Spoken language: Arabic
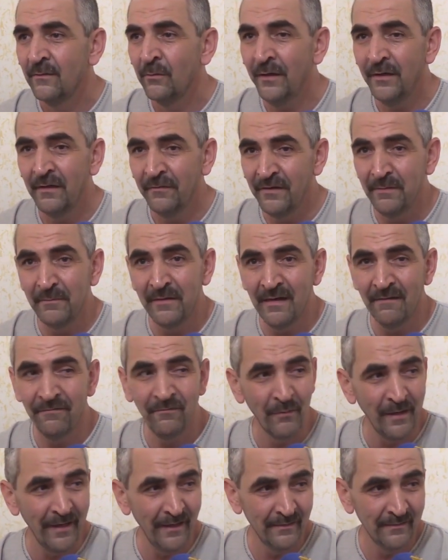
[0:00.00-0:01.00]
واحنا في
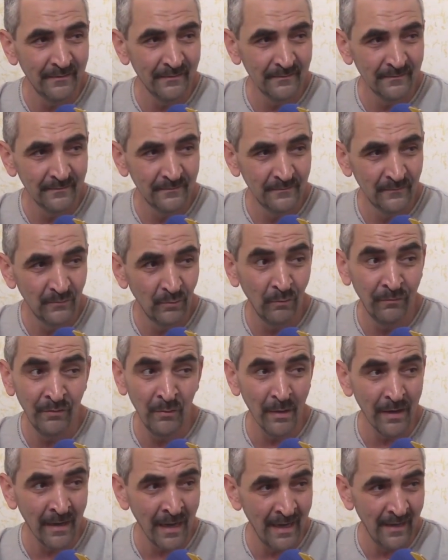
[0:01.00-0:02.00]
ملف واحد وفي
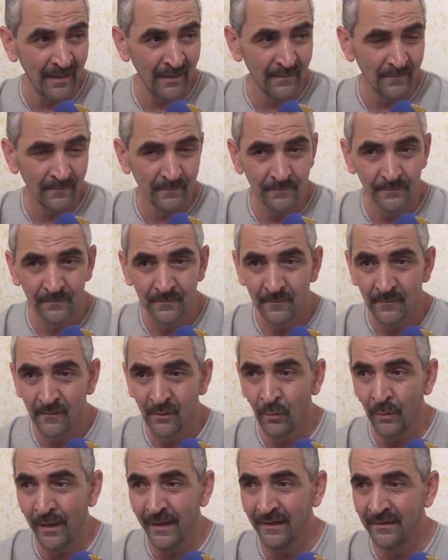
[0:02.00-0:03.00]
وقائع
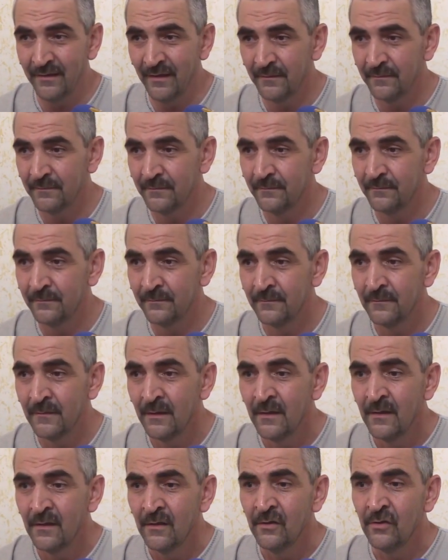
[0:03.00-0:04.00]
واحده
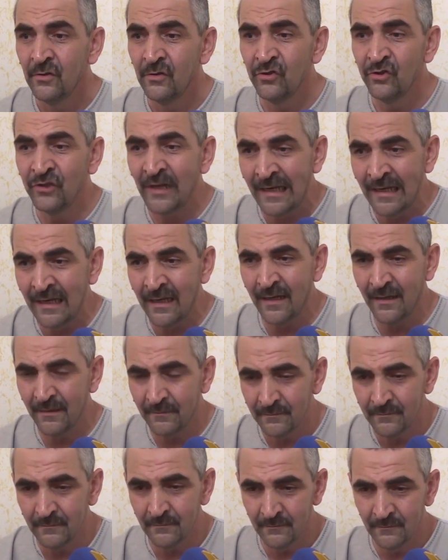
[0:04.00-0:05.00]
ان شاء الله
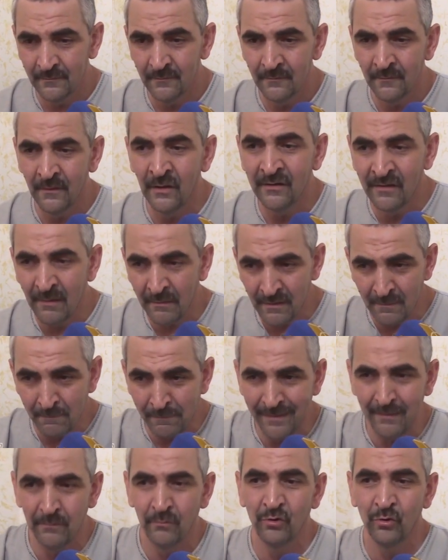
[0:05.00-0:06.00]

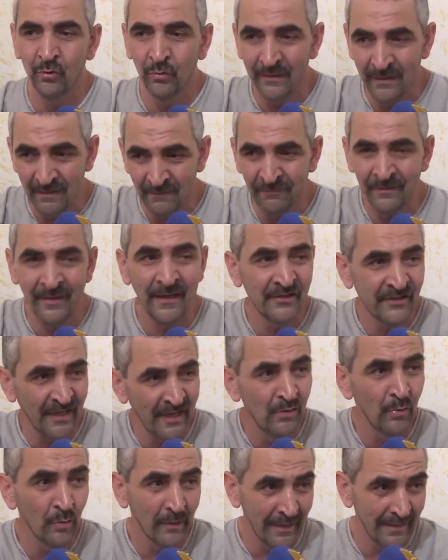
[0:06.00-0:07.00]
يبرمجوا الافراج
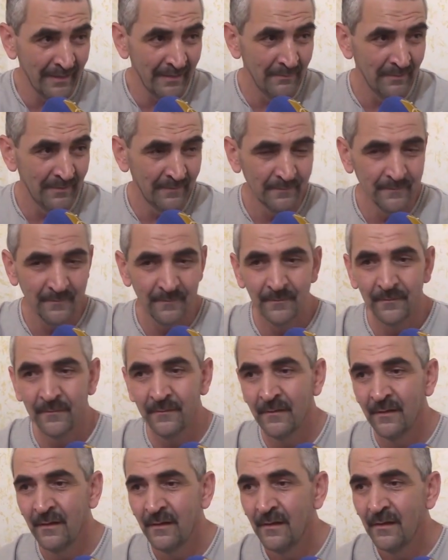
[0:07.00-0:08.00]
عنه قريبا
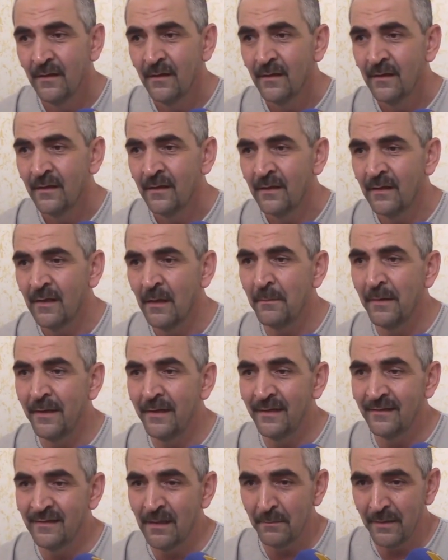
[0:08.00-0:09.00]
كما
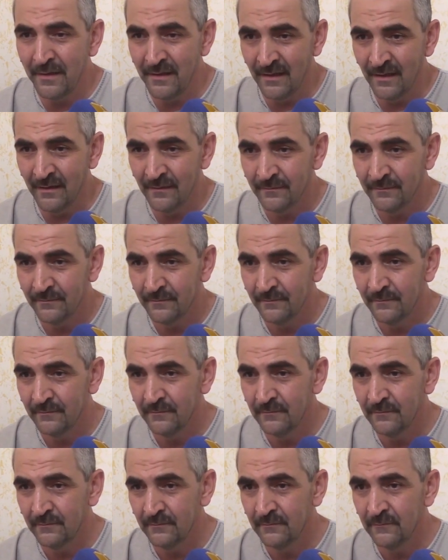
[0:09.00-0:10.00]
نتمنى
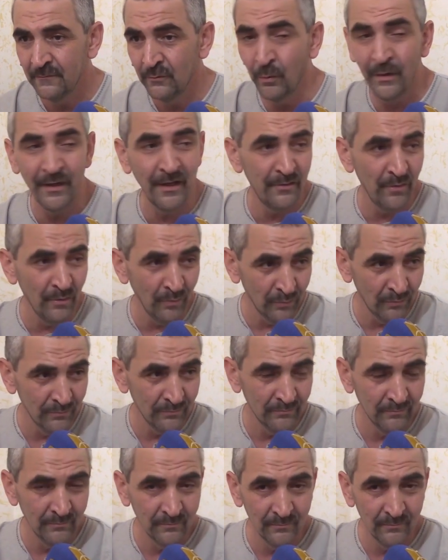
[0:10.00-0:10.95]
وندعو